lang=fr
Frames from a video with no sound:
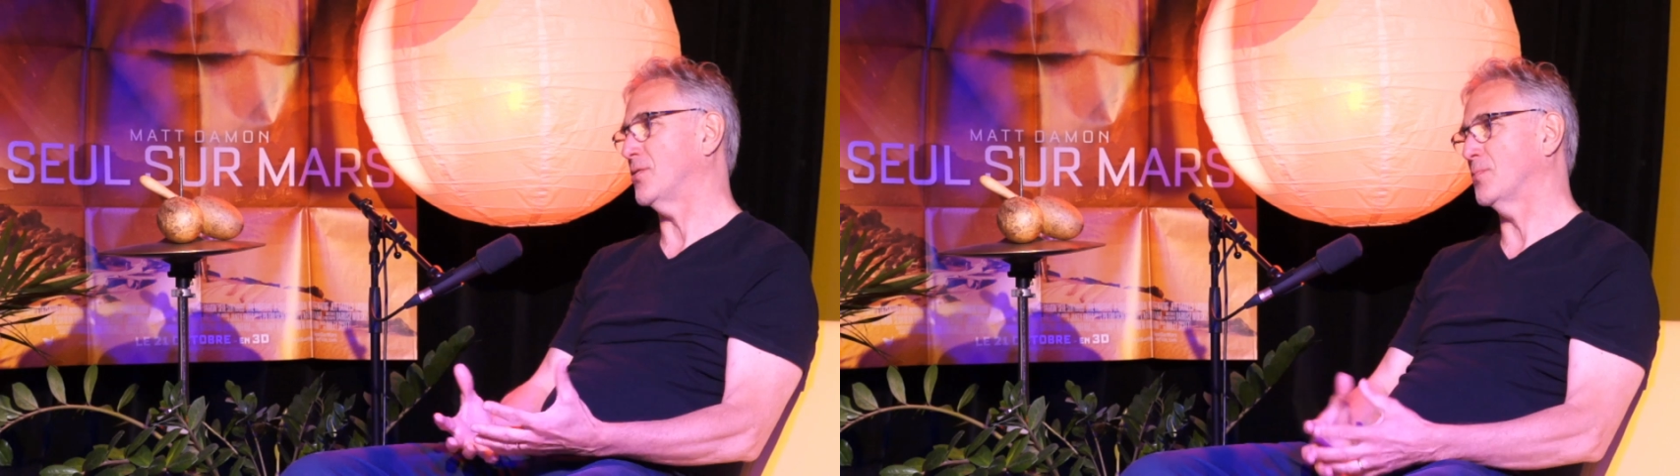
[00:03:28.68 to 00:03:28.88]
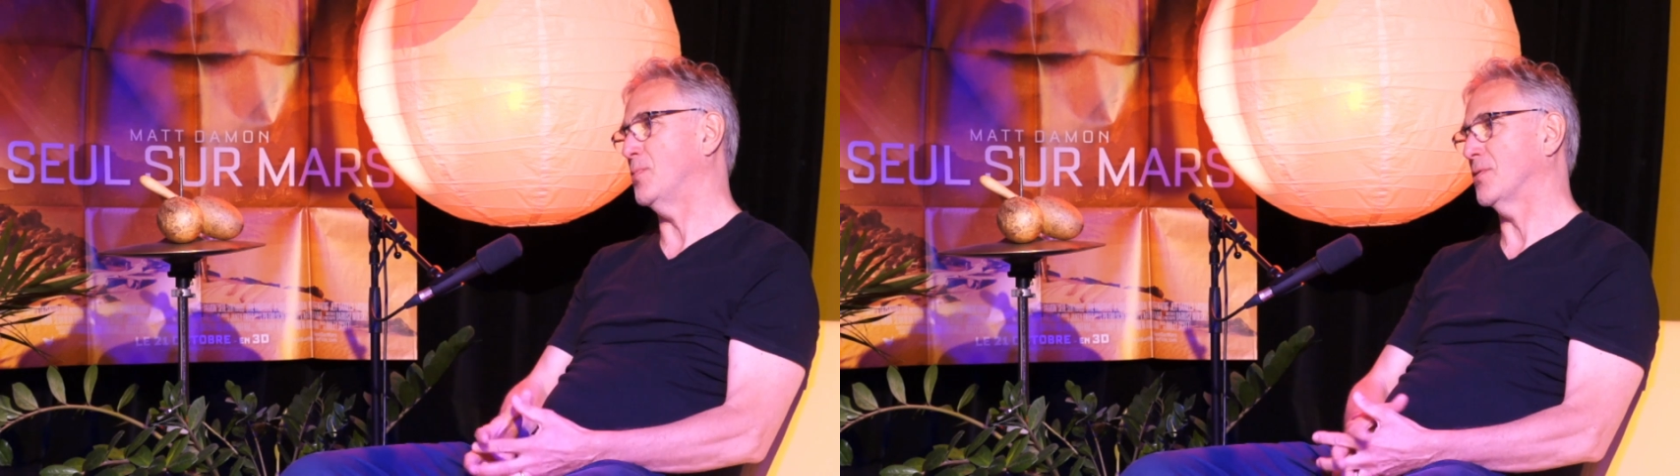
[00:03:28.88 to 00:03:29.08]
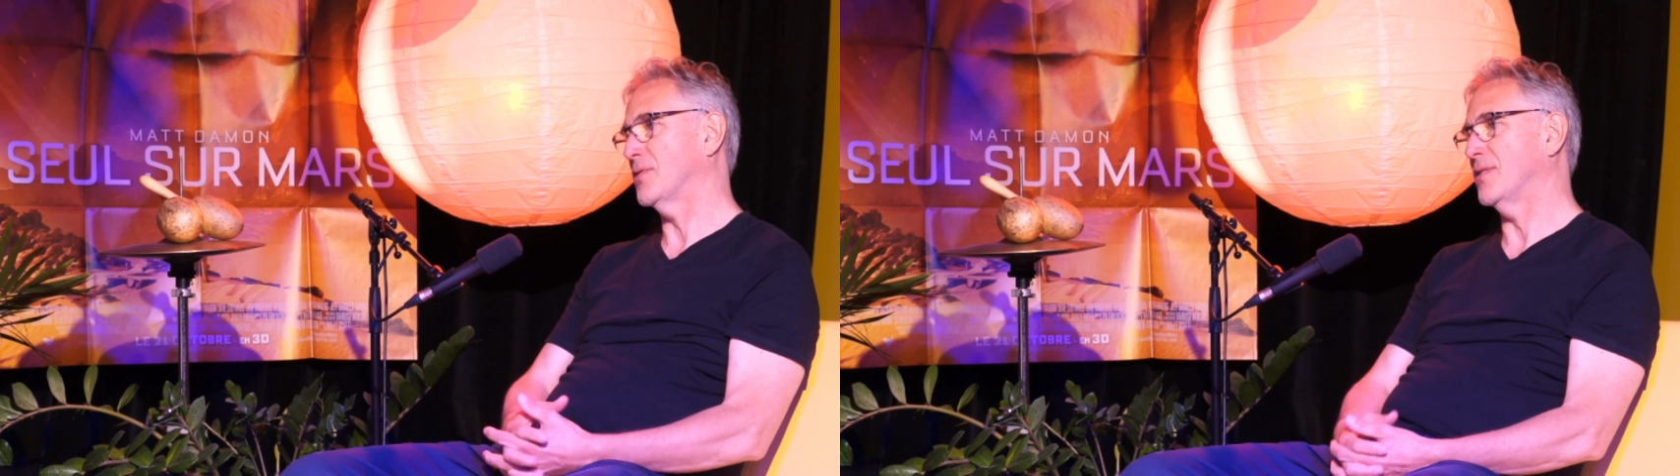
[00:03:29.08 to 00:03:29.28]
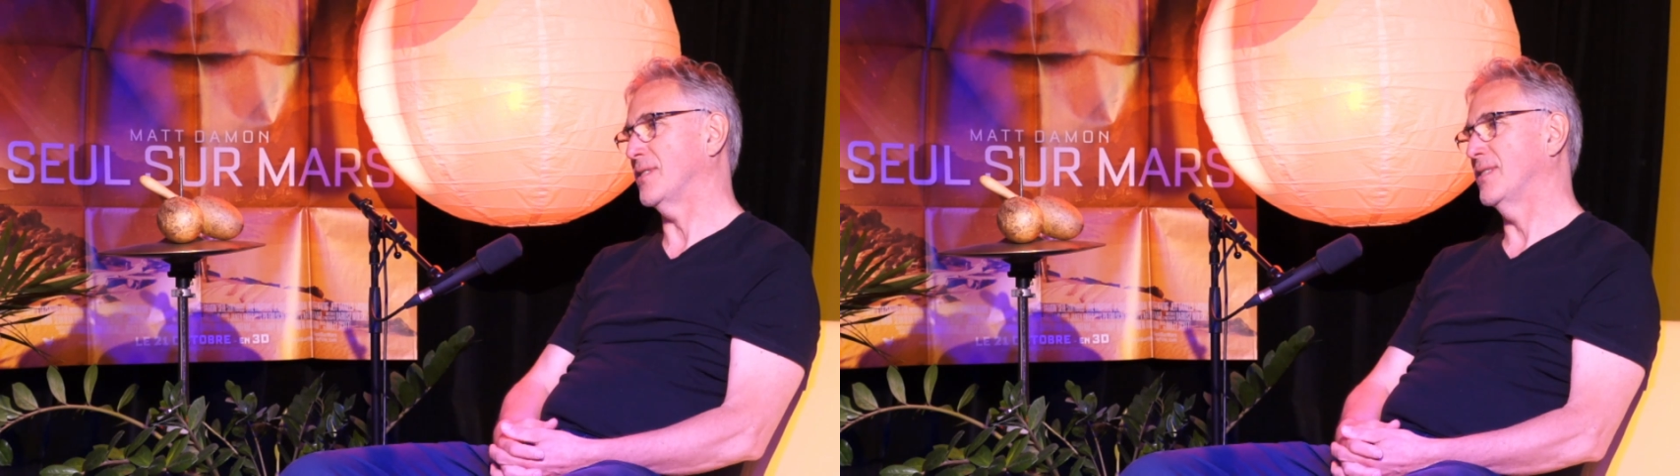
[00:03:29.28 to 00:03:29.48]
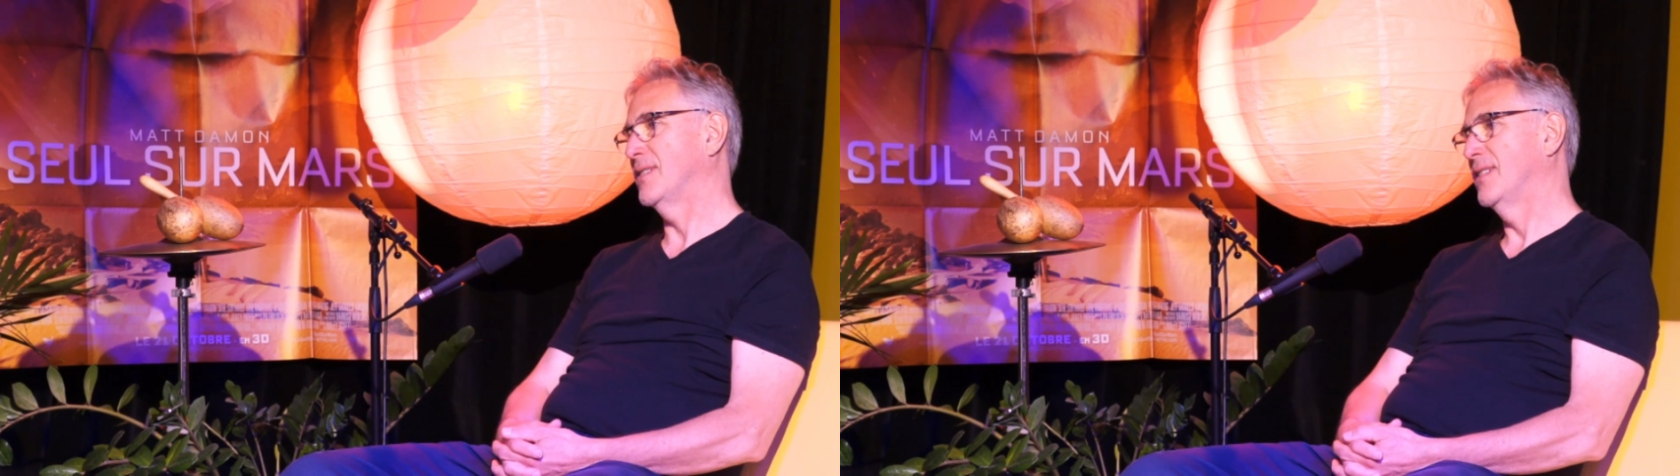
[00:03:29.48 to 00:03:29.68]
transporte.
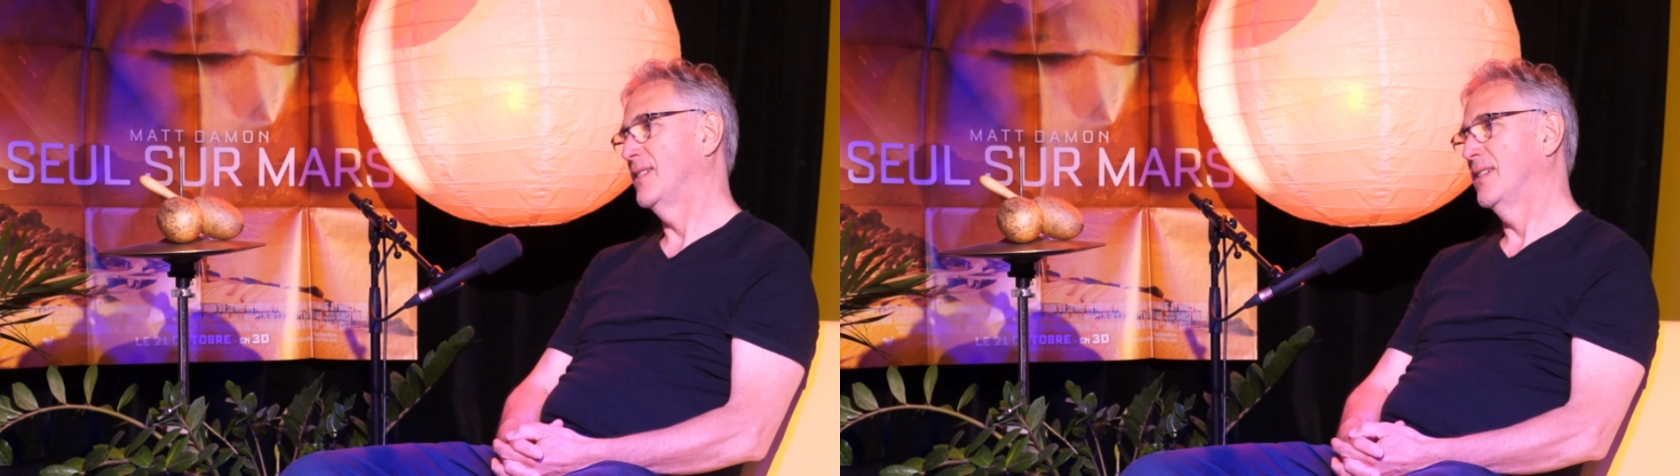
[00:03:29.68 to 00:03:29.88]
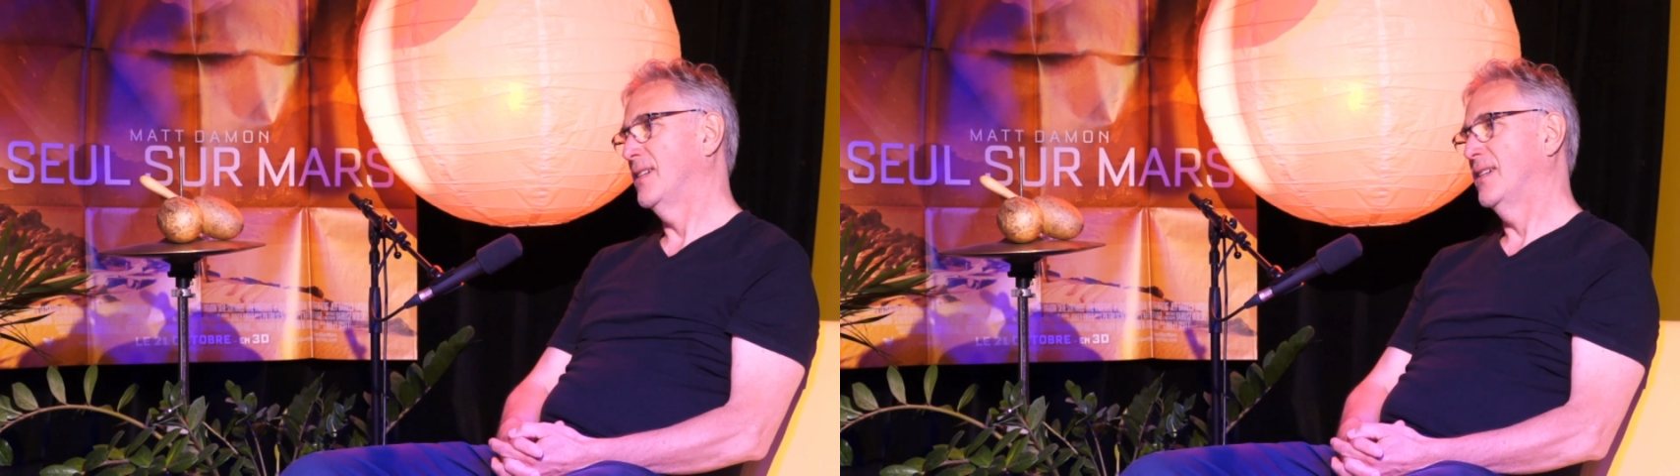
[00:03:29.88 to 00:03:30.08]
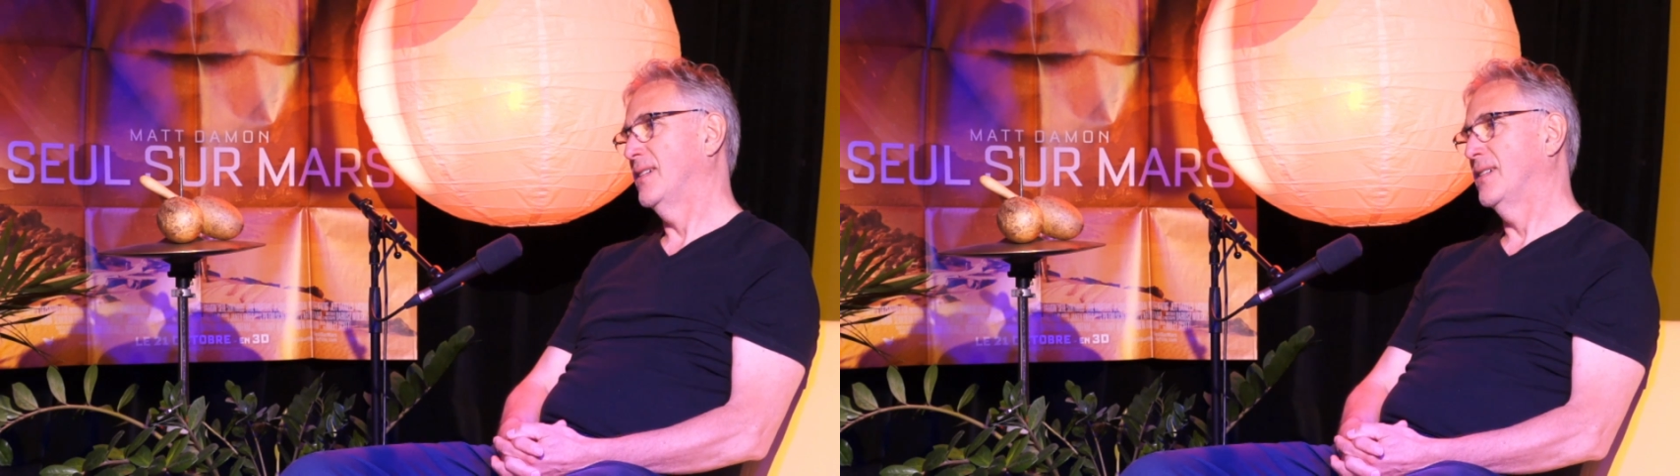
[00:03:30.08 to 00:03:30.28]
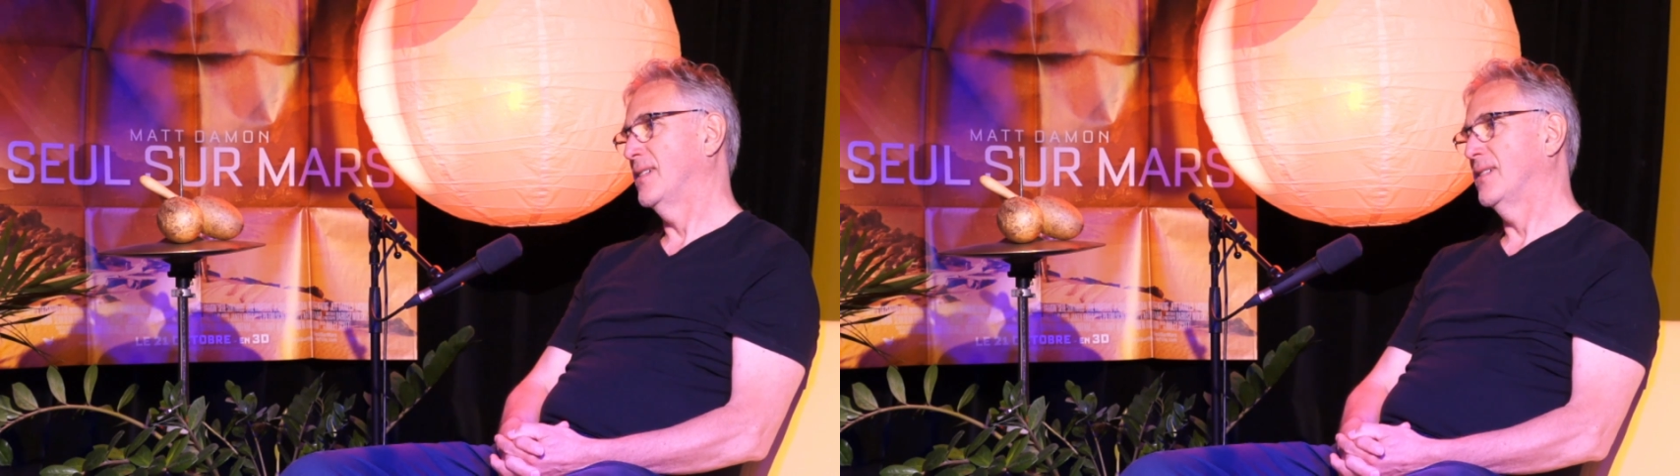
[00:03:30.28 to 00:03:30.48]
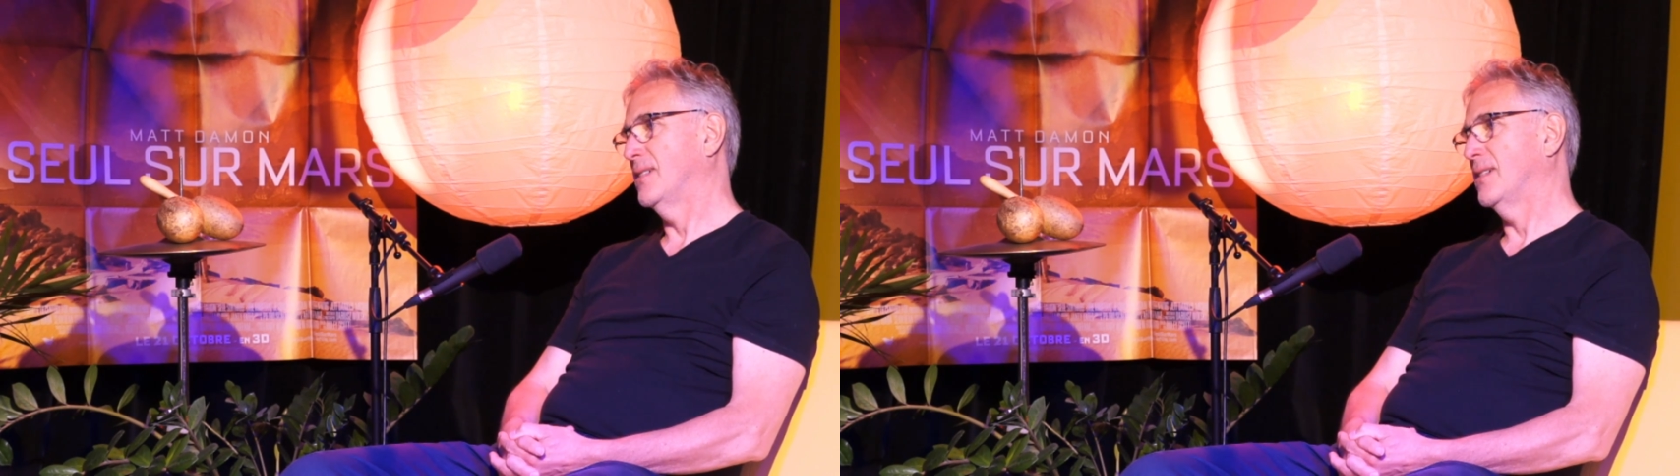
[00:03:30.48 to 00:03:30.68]
C'est vrai,
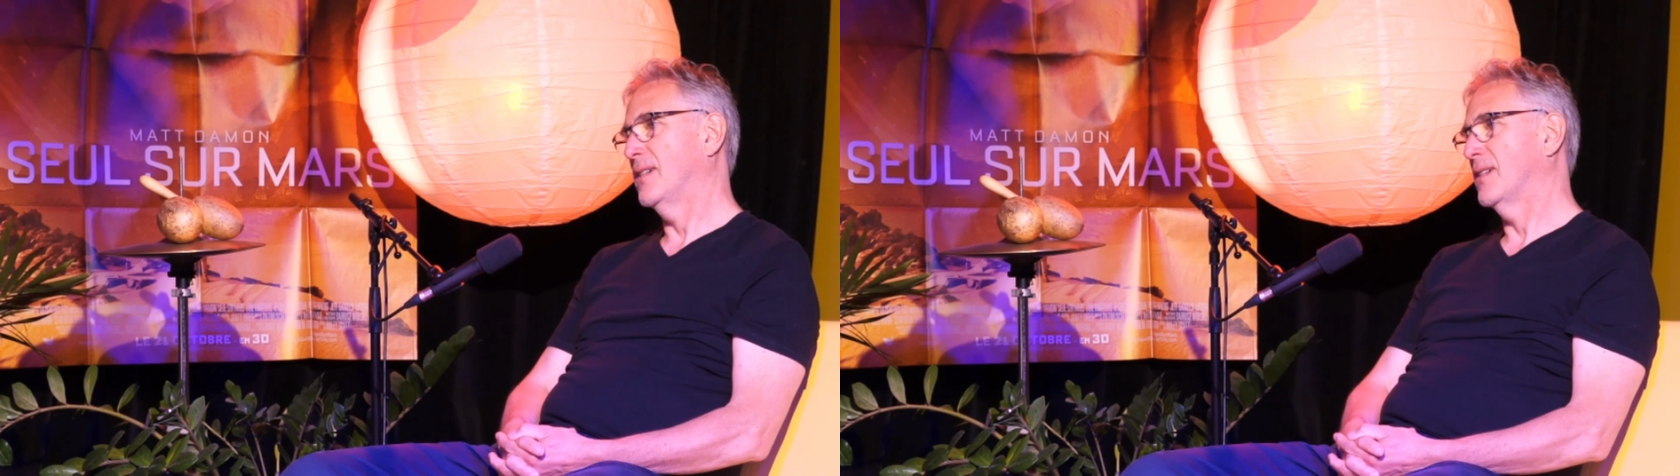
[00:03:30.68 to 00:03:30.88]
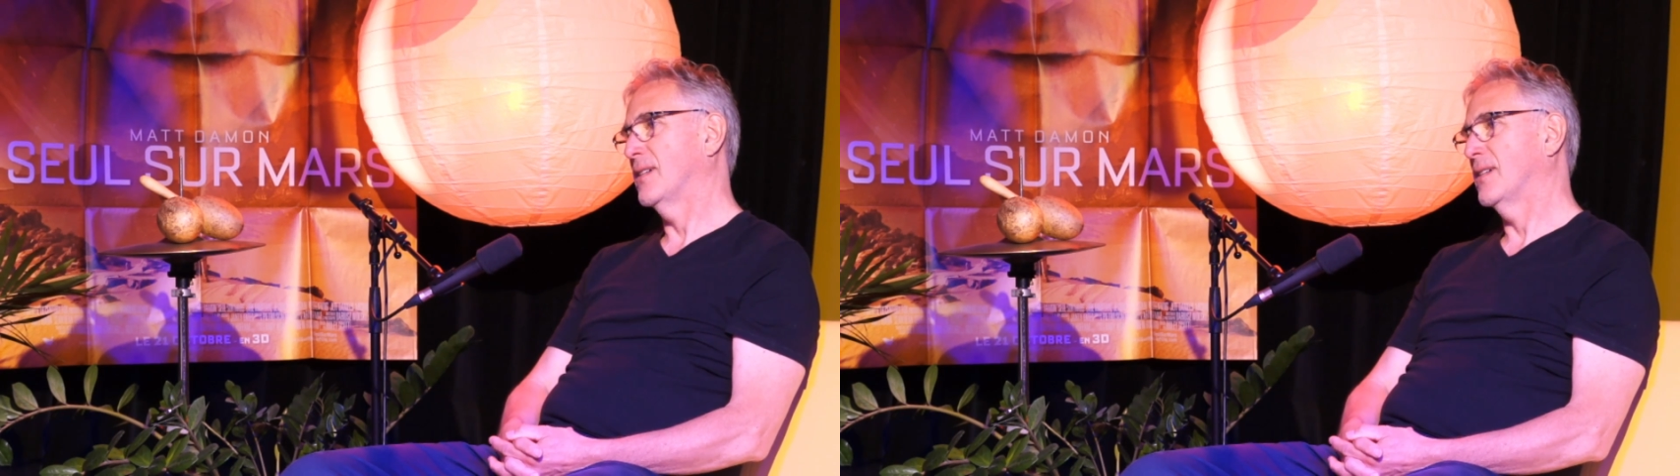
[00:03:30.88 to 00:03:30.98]
c'est vrai